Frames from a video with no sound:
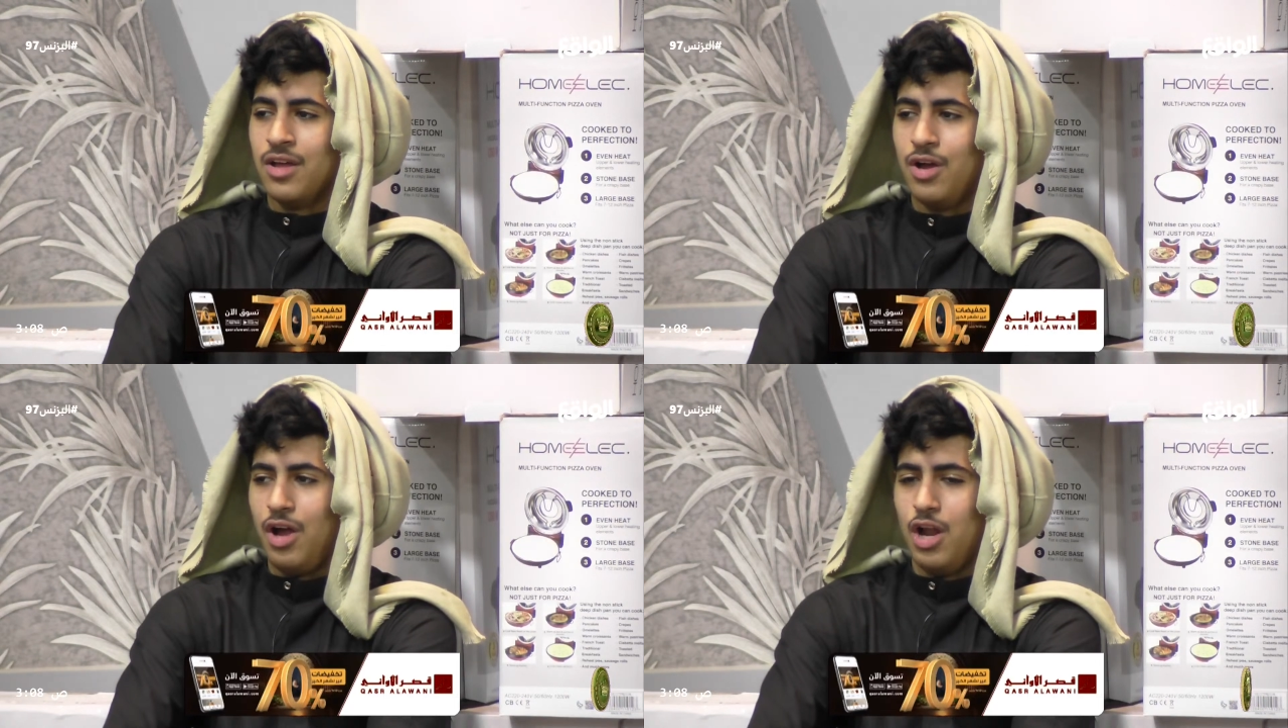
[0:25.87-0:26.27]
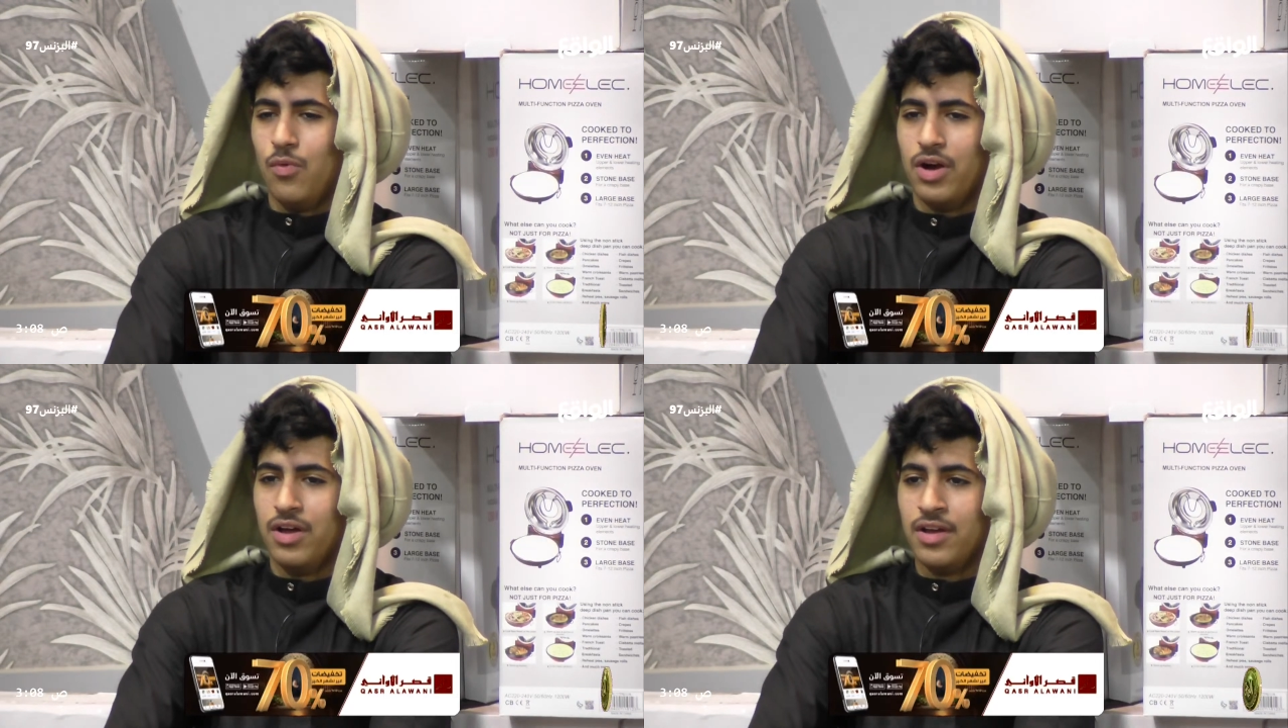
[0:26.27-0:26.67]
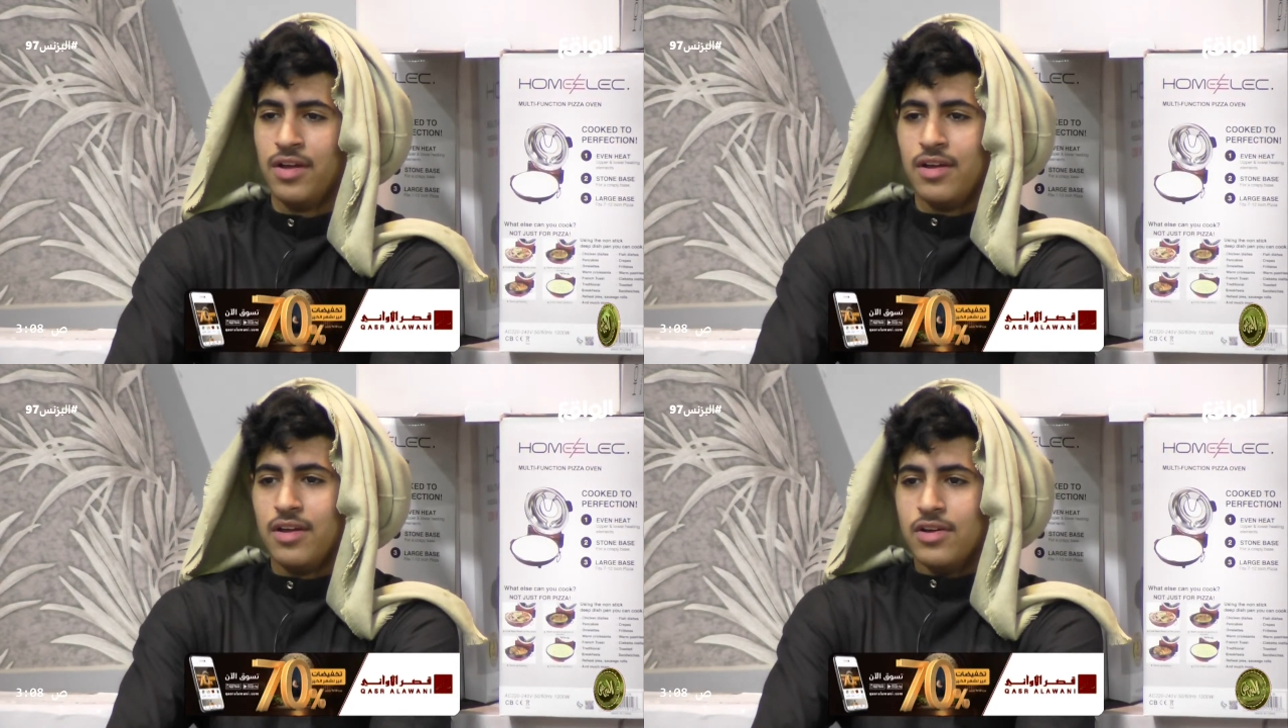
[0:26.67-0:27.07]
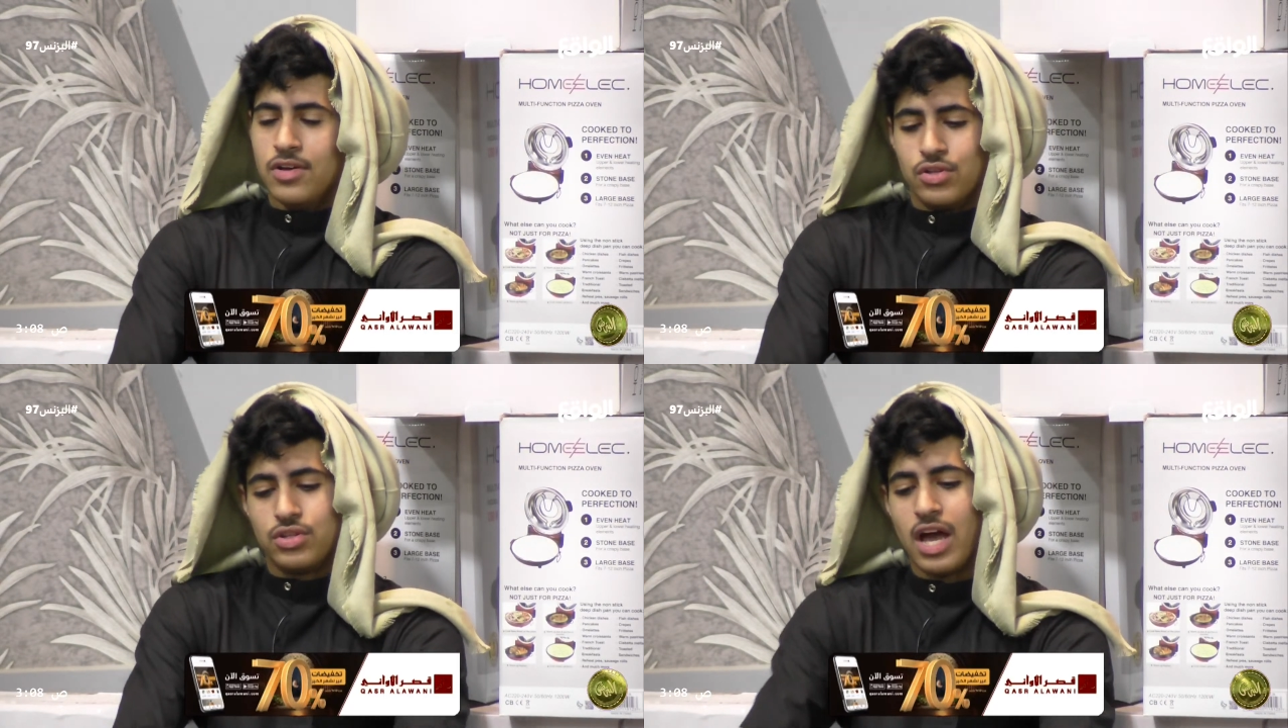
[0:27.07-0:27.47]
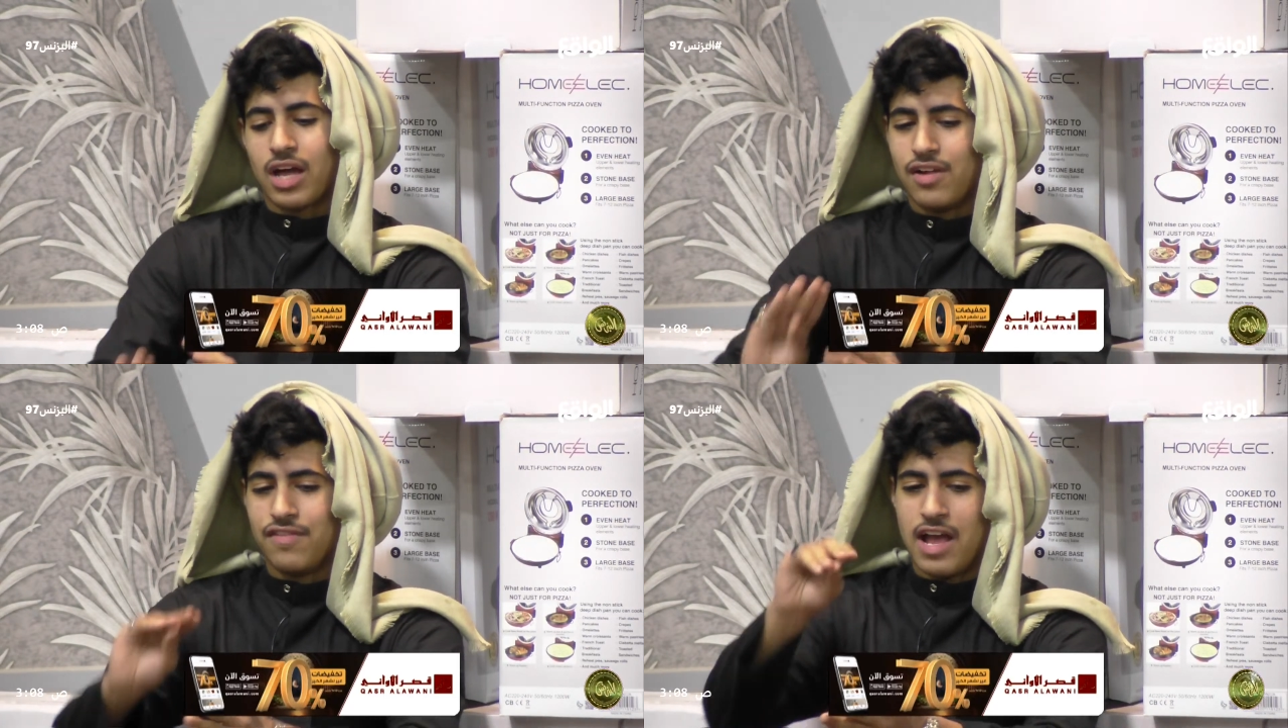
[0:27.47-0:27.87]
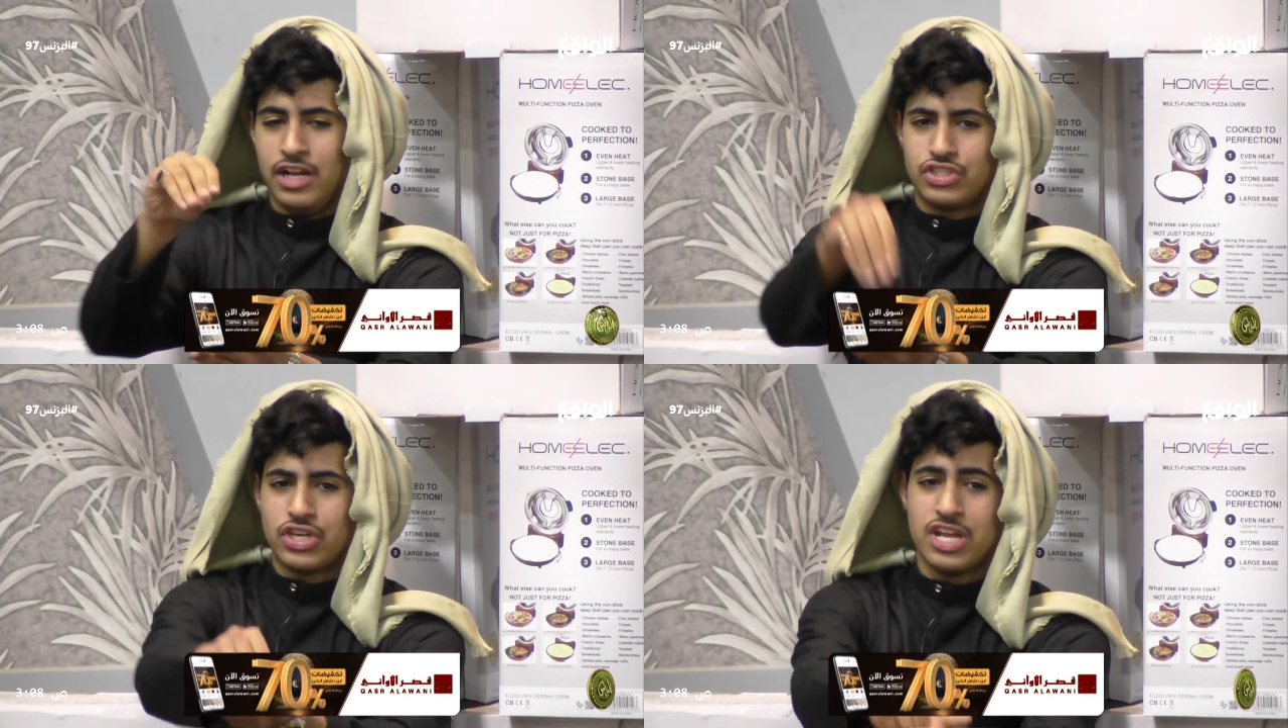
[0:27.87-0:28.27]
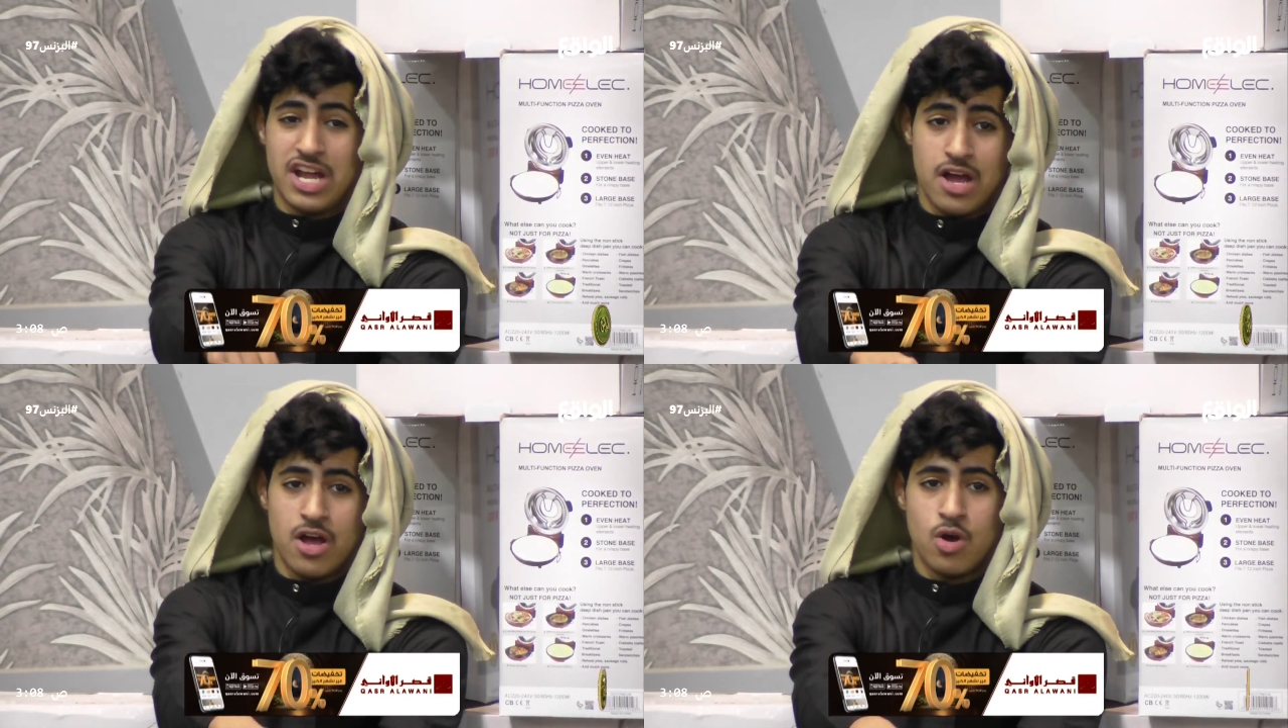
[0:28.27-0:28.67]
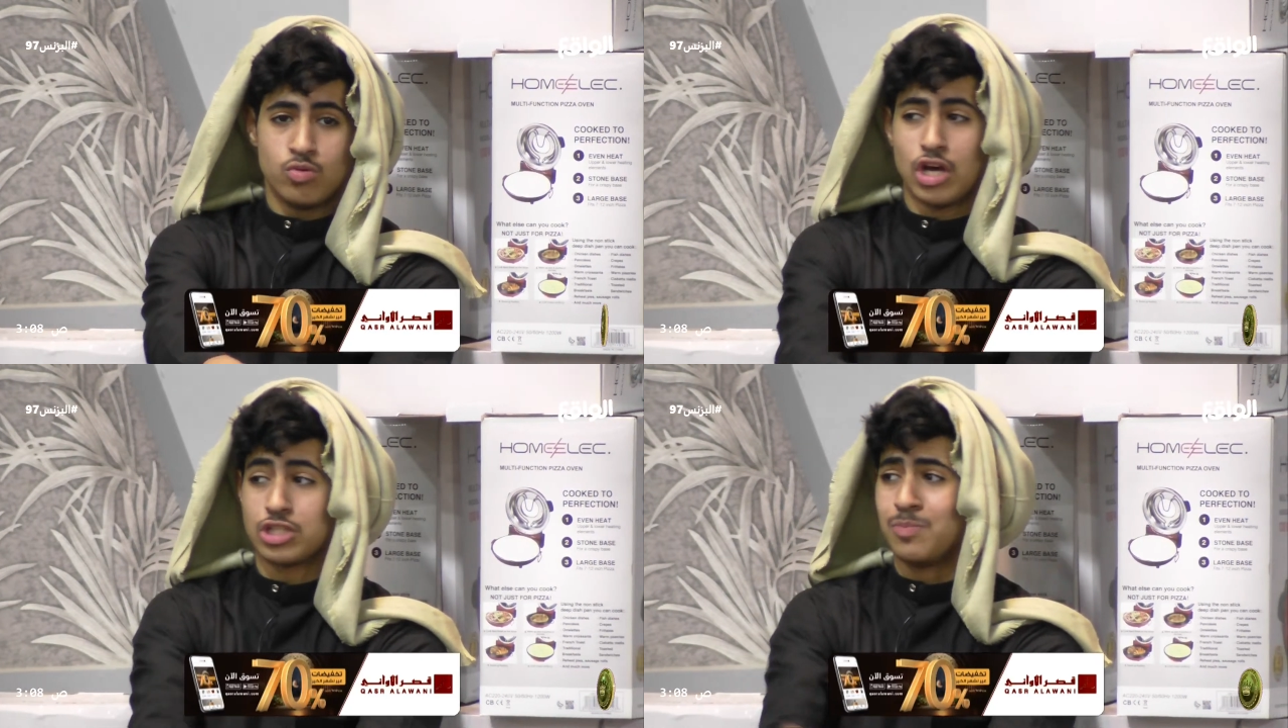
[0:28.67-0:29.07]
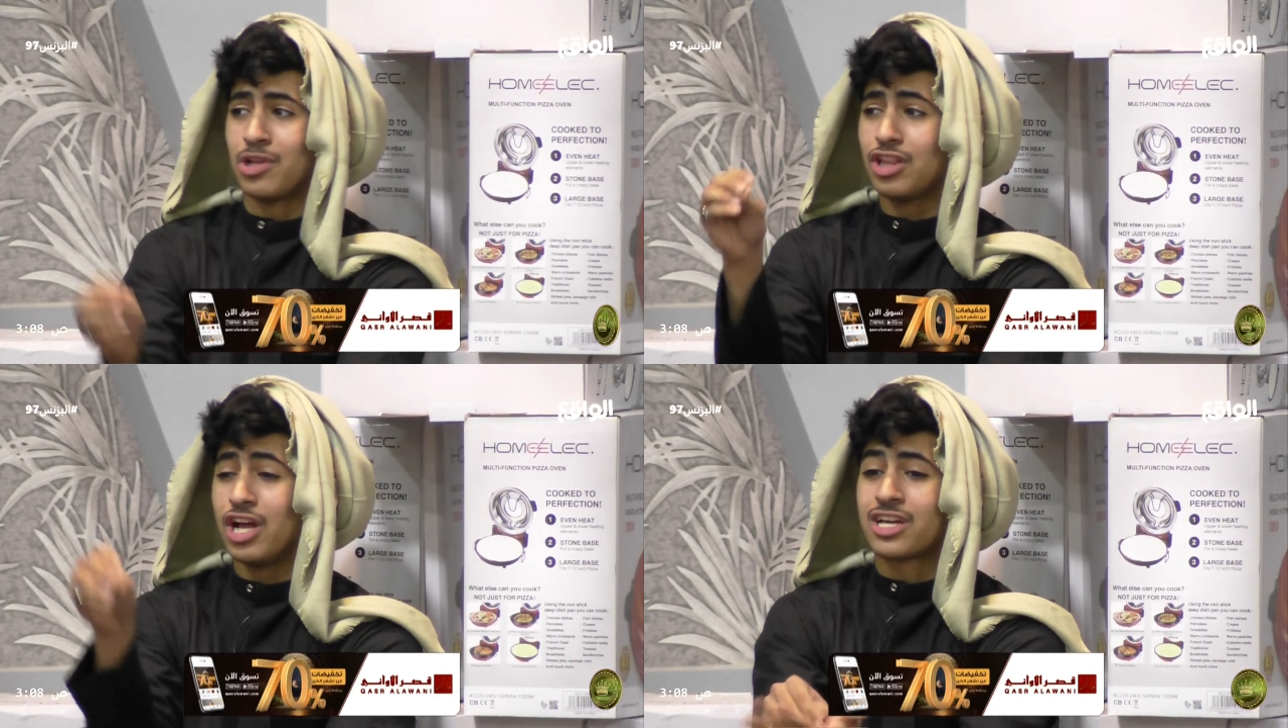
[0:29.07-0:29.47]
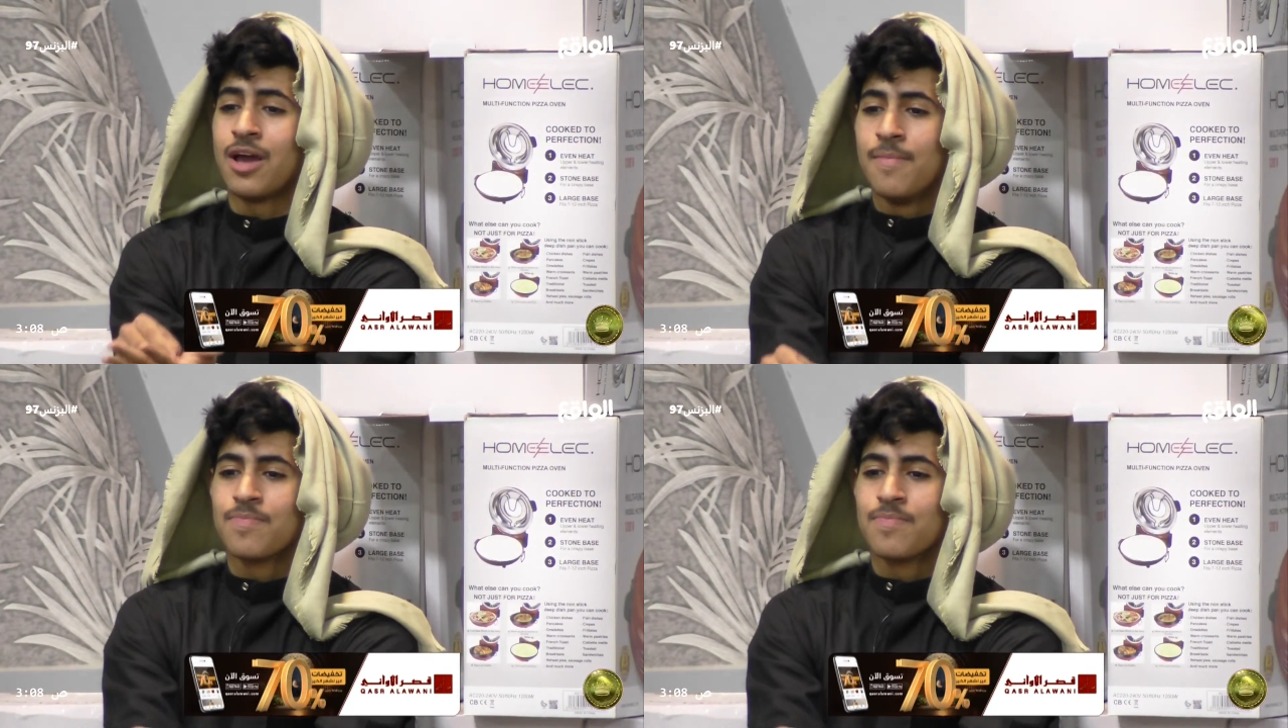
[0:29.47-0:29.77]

حلوه دخل فيها العجينه تزبط لك